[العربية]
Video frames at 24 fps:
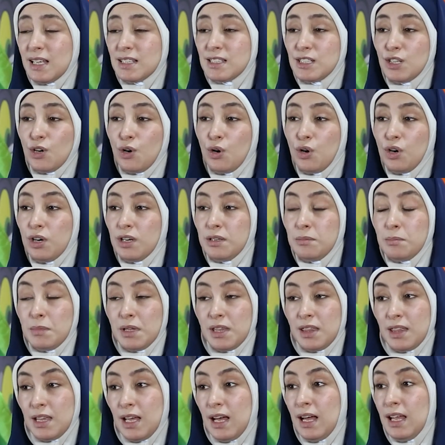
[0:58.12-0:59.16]
أعطي هون
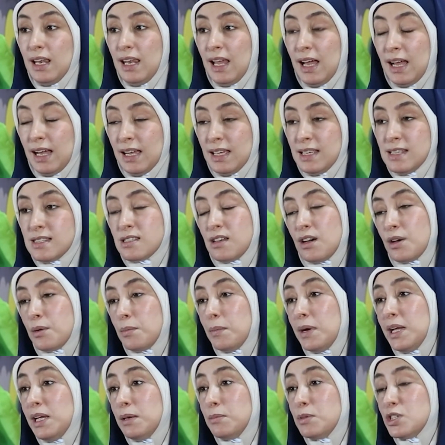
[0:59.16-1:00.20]
مثال حي صار
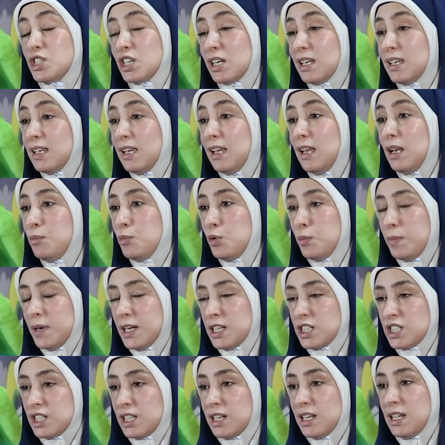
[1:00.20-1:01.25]
معي بشكل
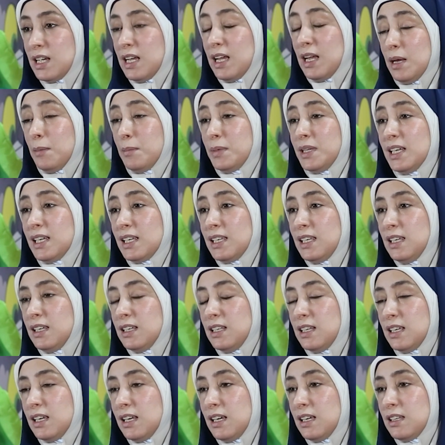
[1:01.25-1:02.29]
مباشر بتحكي
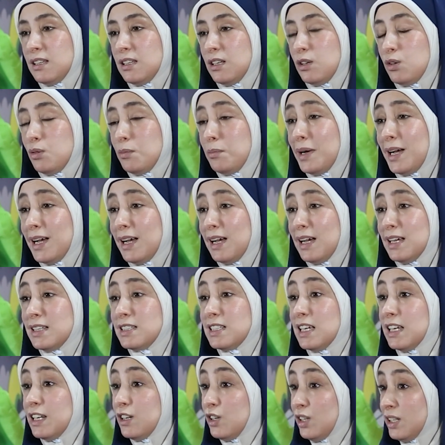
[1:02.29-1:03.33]
لي إحدى
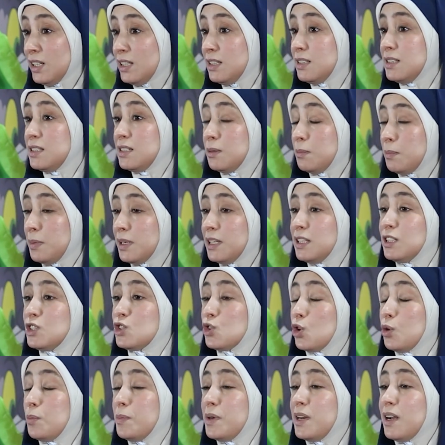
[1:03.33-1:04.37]
الأمهات أنا عندي
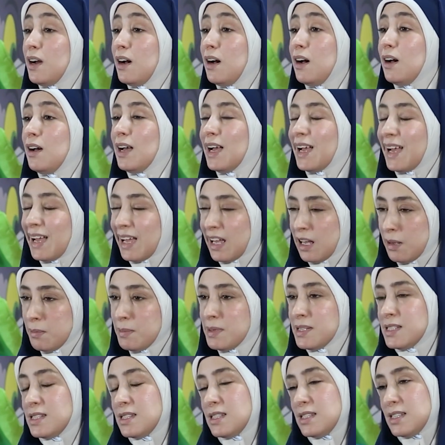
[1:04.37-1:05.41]
بنت عمرها
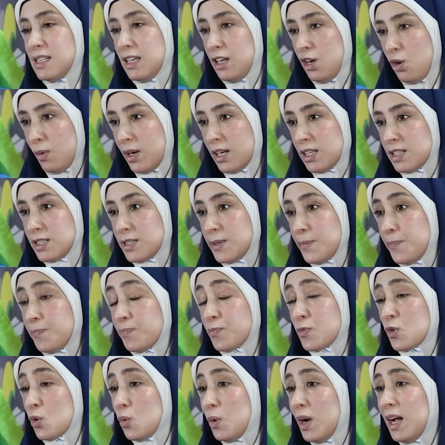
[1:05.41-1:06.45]
خمس سنوات
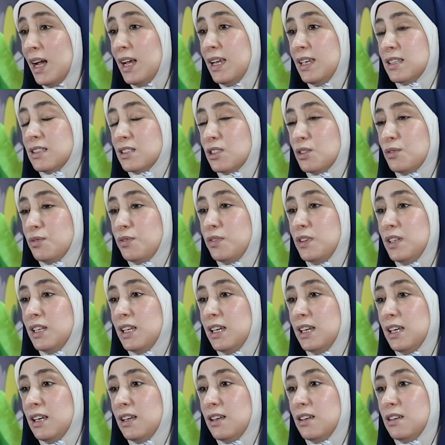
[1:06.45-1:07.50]
وهاي
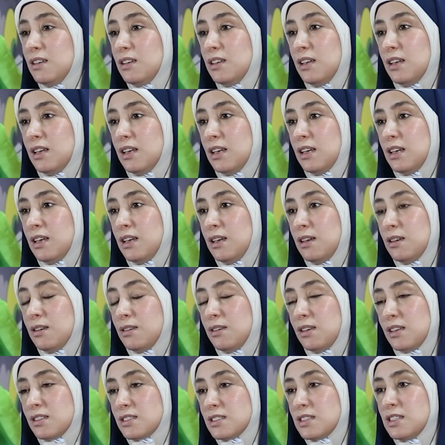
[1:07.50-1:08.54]
الطفلة آه،
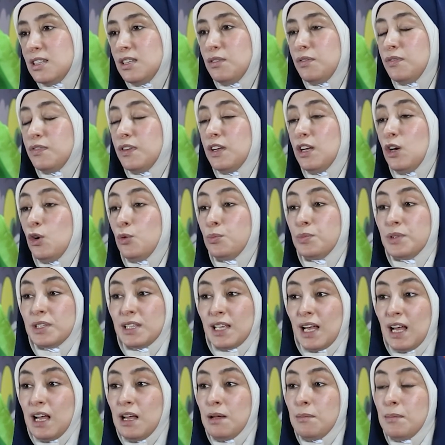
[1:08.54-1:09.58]
لطيفة
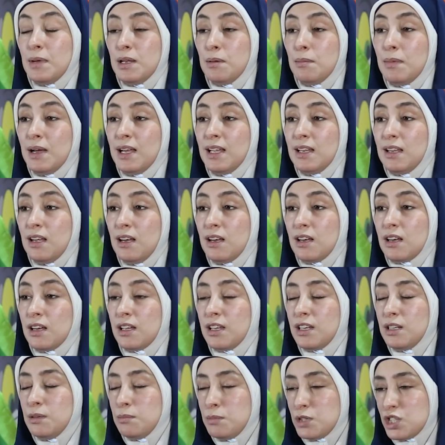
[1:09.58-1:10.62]
وبتتعامل مع
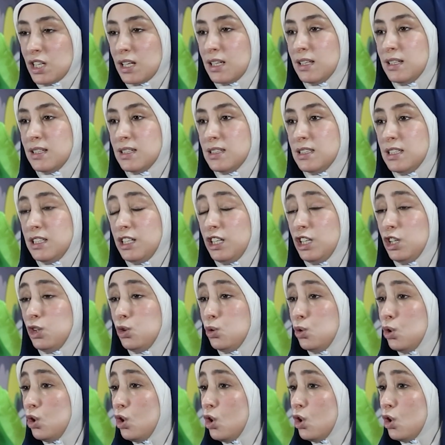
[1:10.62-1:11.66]
الآخرين بشكل كتير حلو